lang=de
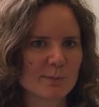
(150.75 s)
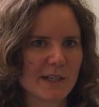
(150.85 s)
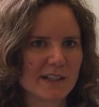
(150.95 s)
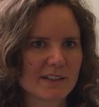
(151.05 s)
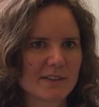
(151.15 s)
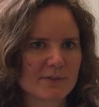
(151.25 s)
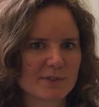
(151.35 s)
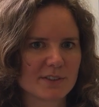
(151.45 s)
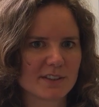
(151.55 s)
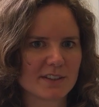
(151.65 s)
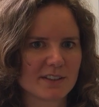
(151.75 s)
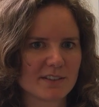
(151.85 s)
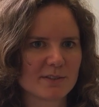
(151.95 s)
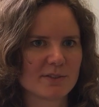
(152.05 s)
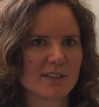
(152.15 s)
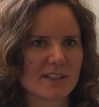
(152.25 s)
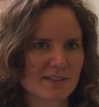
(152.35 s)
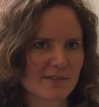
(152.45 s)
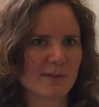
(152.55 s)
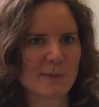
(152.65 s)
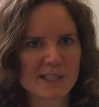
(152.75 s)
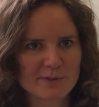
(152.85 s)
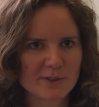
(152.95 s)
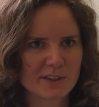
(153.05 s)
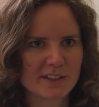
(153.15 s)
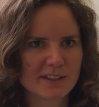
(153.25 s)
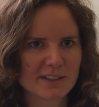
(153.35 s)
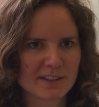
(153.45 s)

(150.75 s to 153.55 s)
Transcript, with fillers: Marker für, für das, was wir messen wollen.